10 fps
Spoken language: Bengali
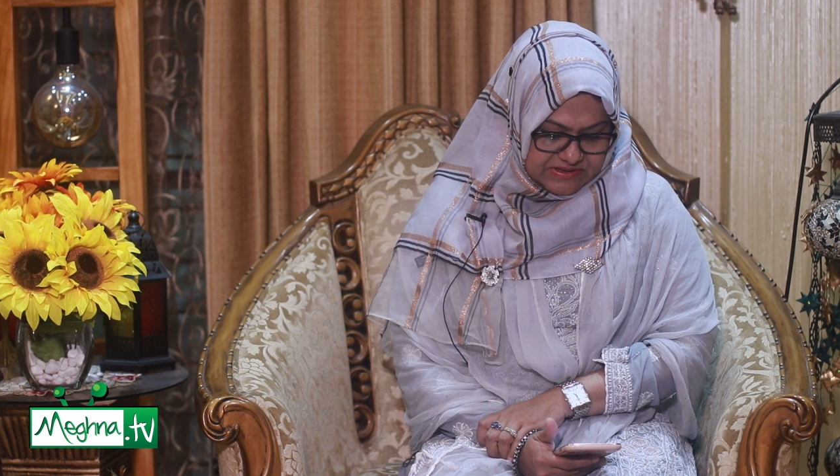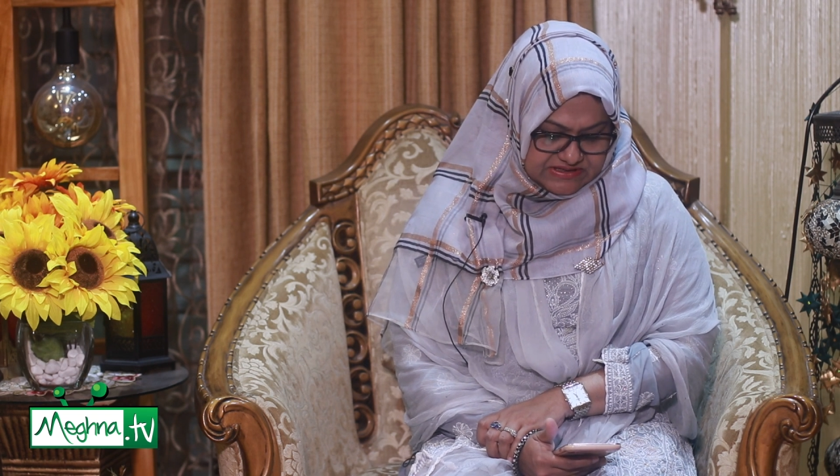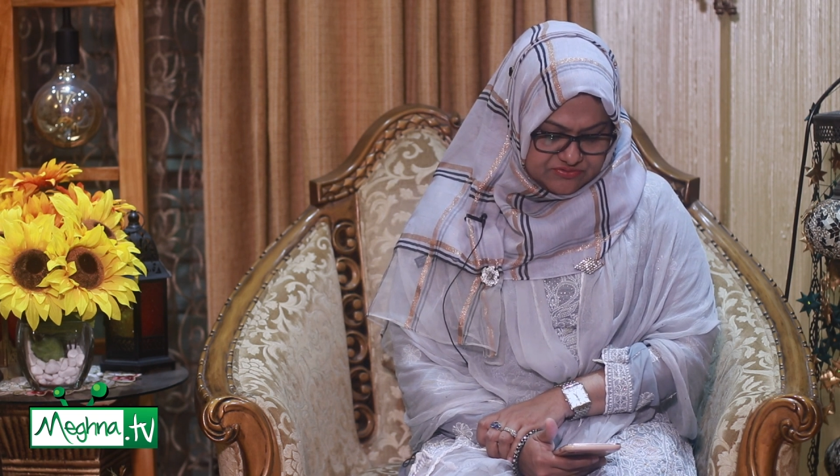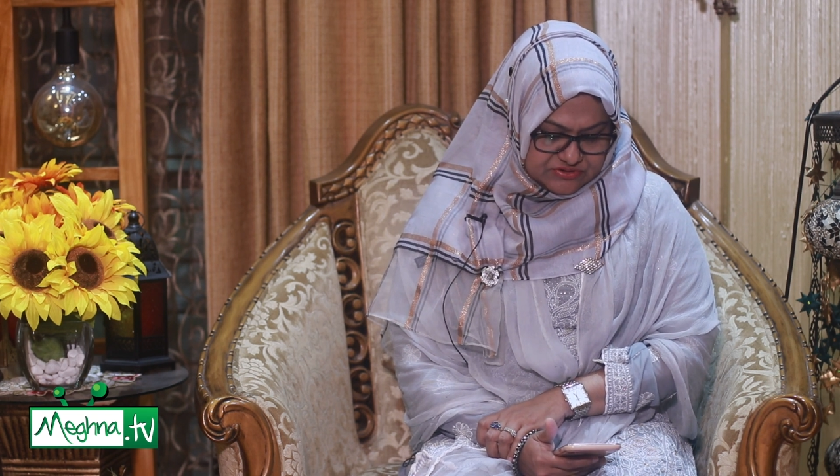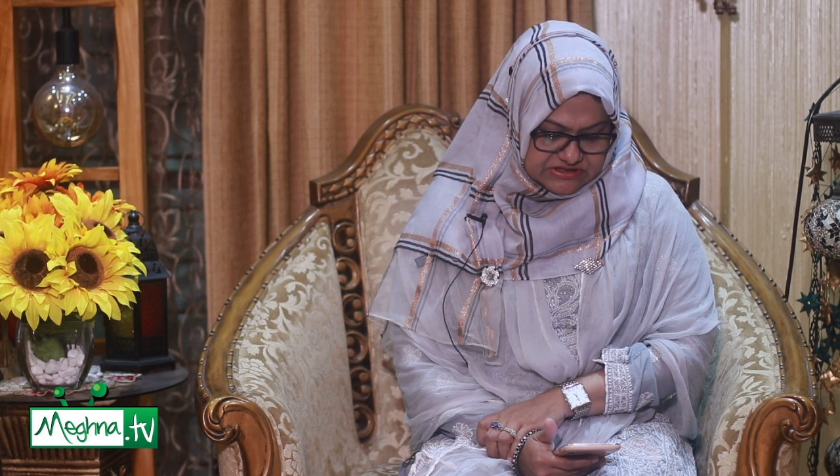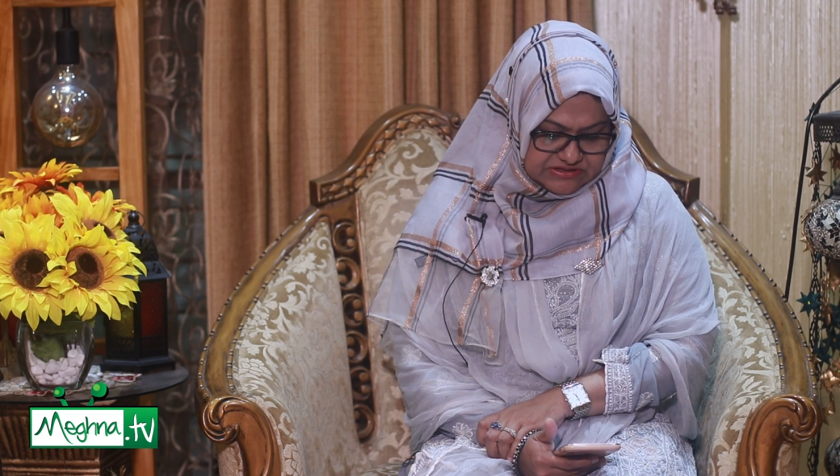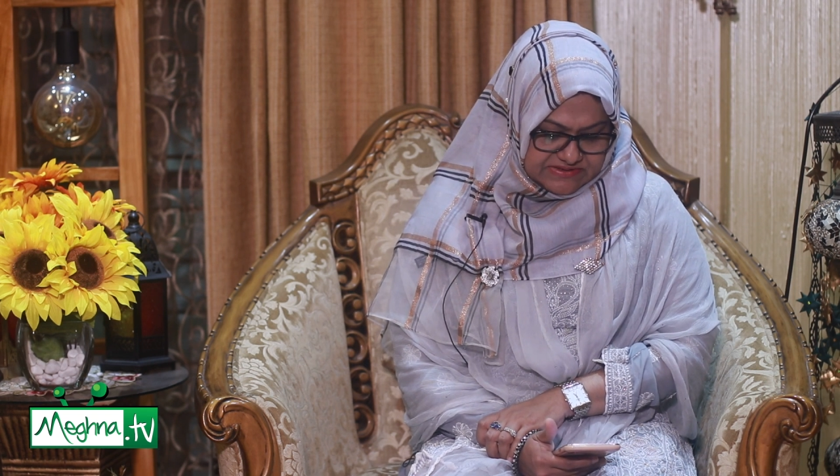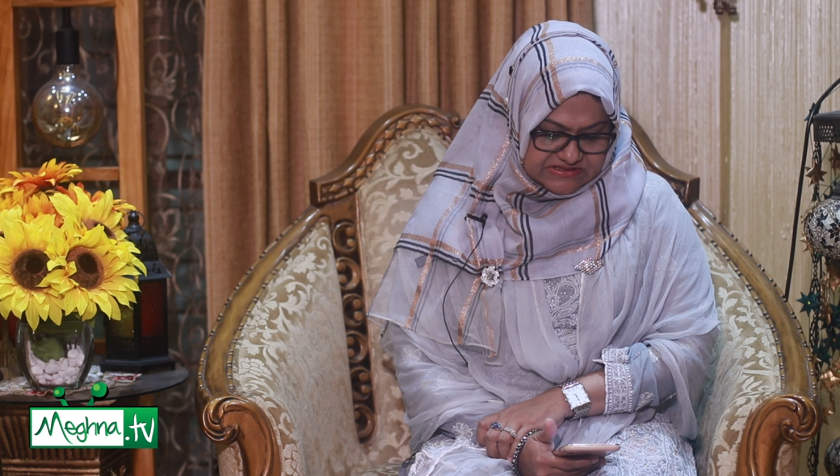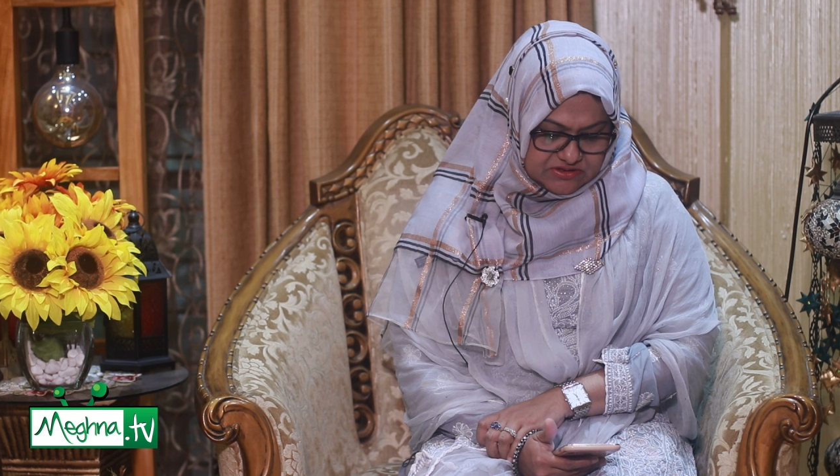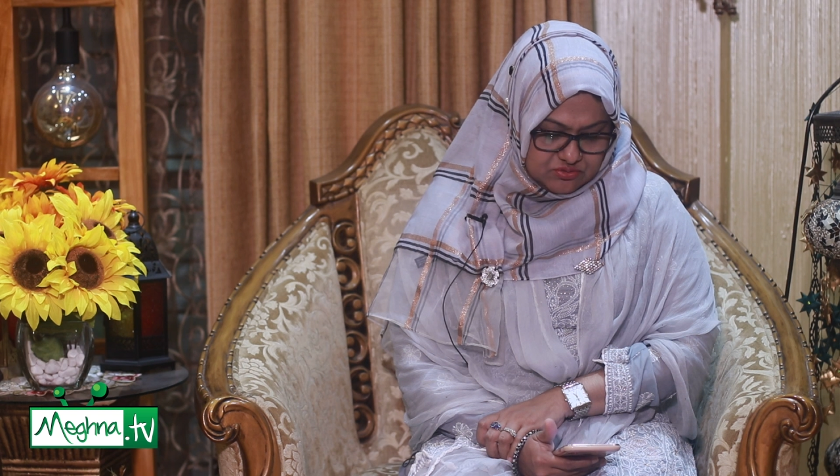ব্যথা হচ্ছে এটা
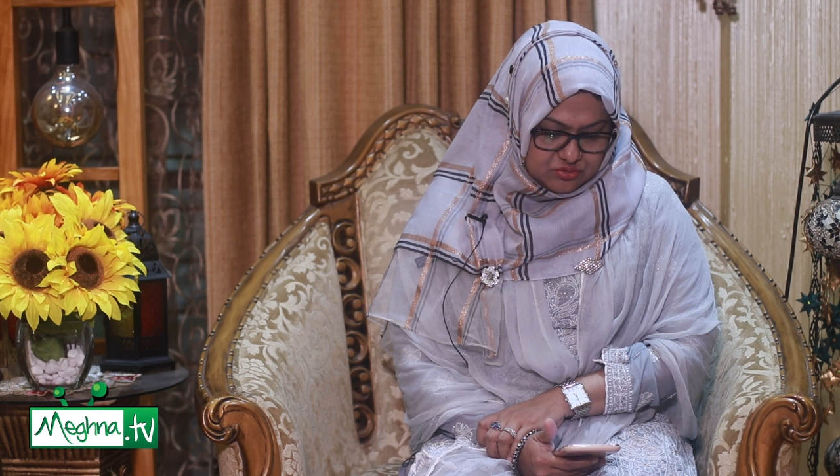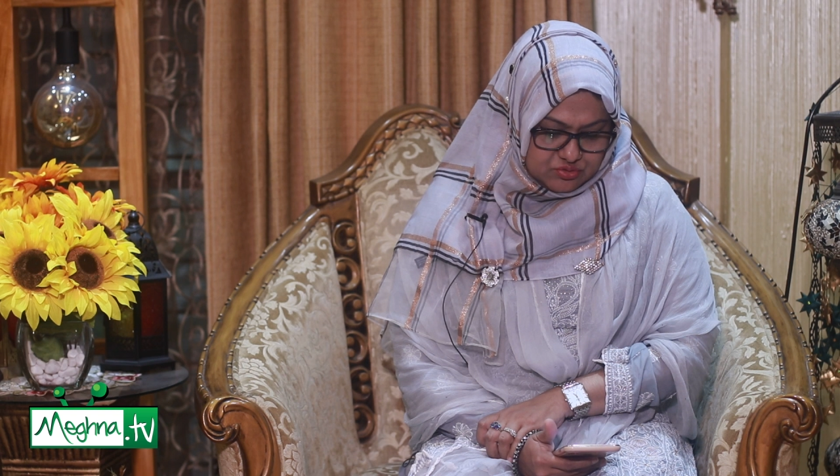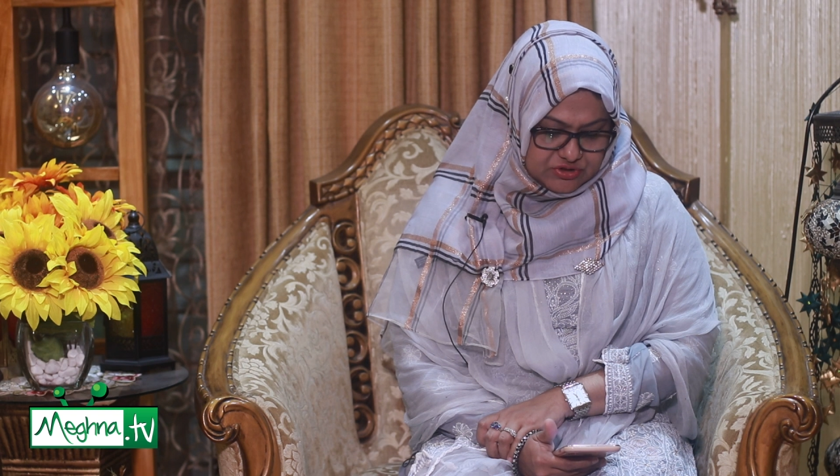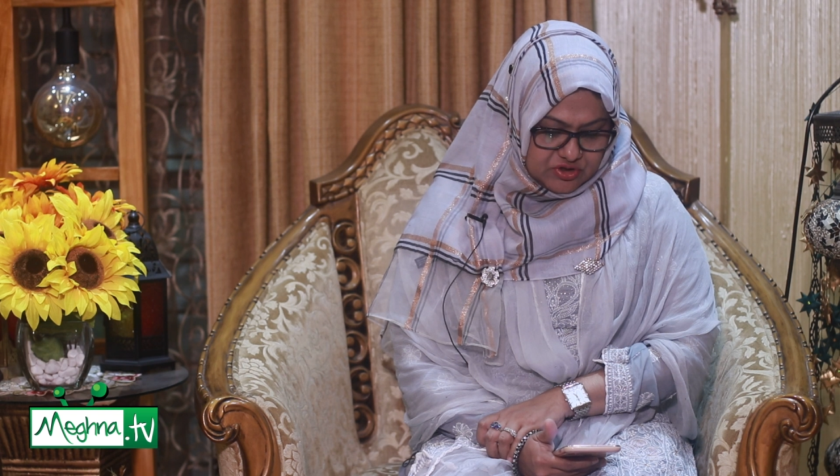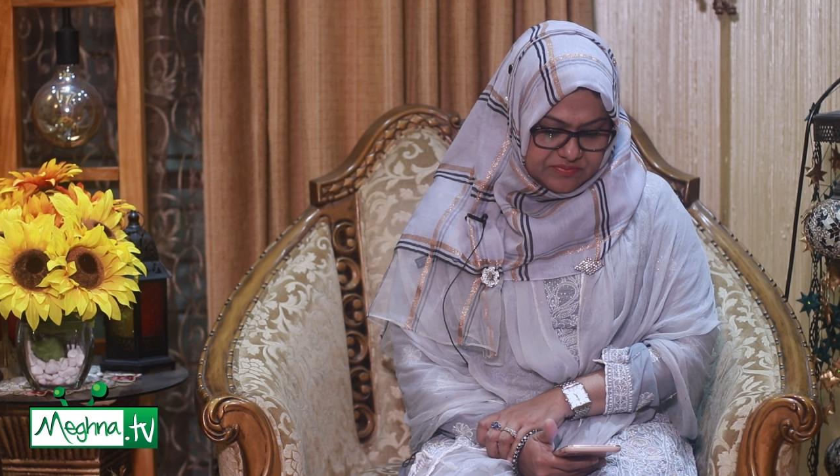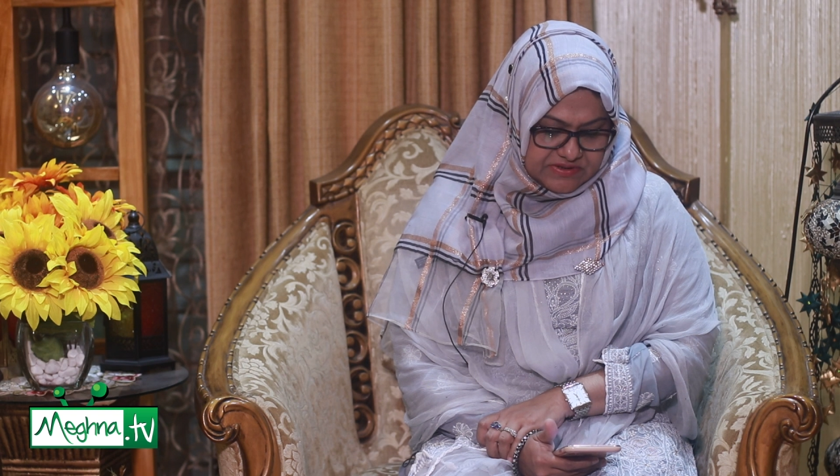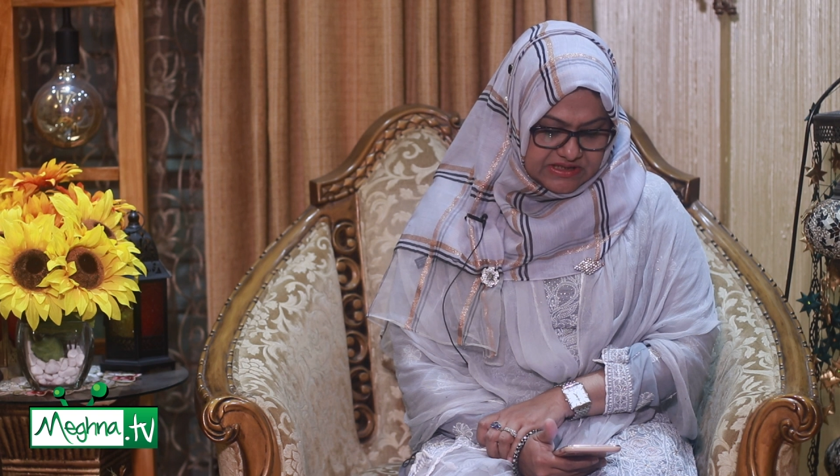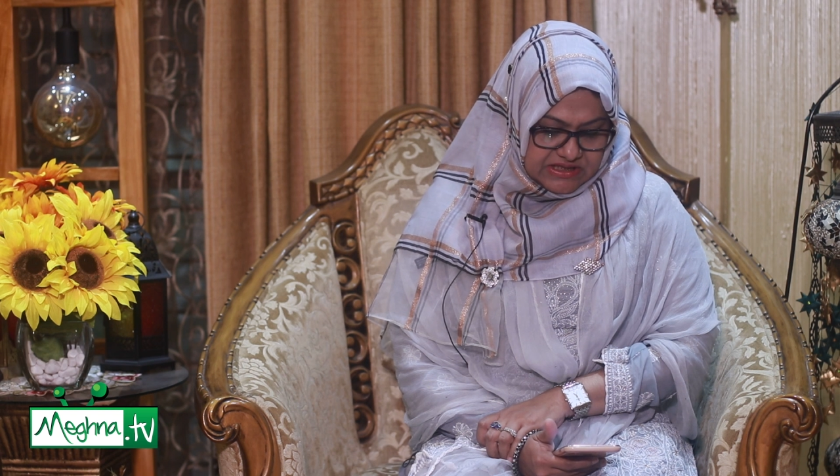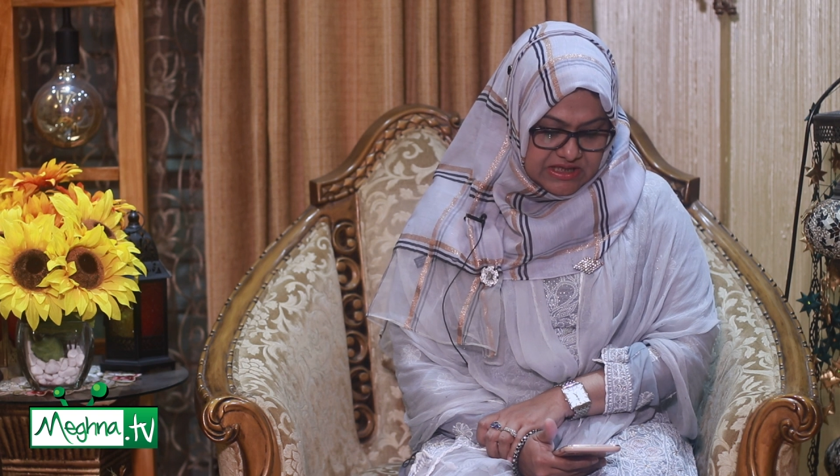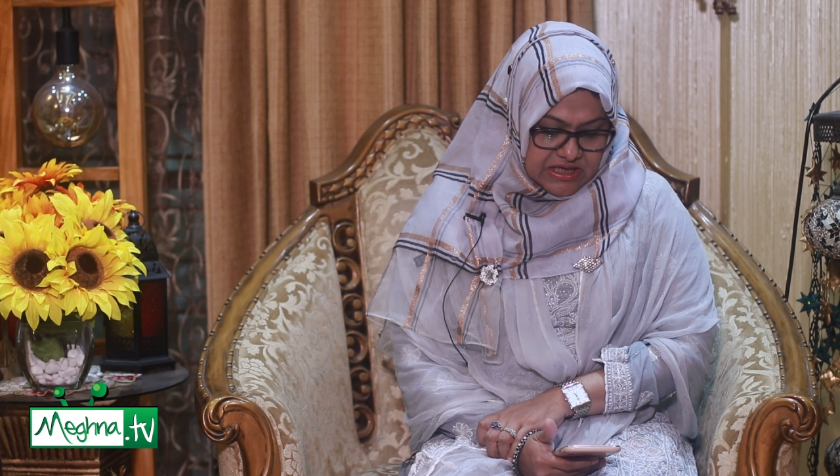বাচ্চার কোনো ক্ষতি হবে কি না